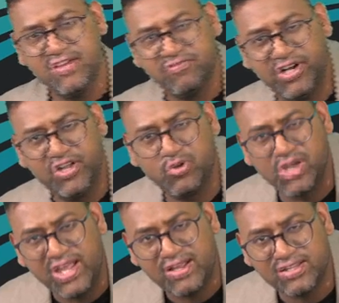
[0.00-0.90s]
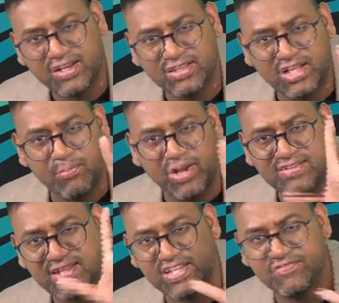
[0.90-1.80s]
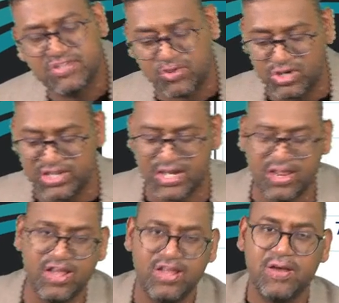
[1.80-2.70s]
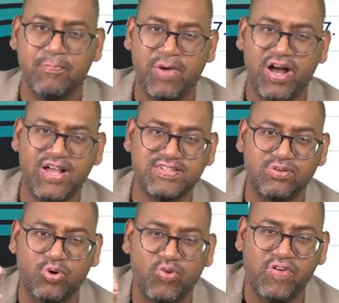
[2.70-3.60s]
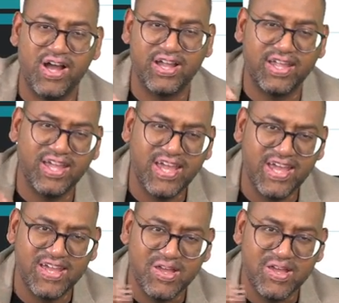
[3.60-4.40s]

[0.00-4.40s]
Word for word: वीडियो लाइक कर देना तो कमेंट सेक्शन में जरूर लिख जाना पास होवांगे